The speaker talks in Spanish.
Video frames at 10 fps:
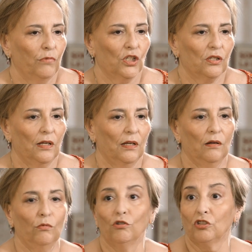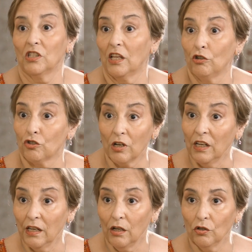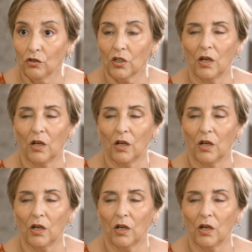pues, unos ensayos clínicos,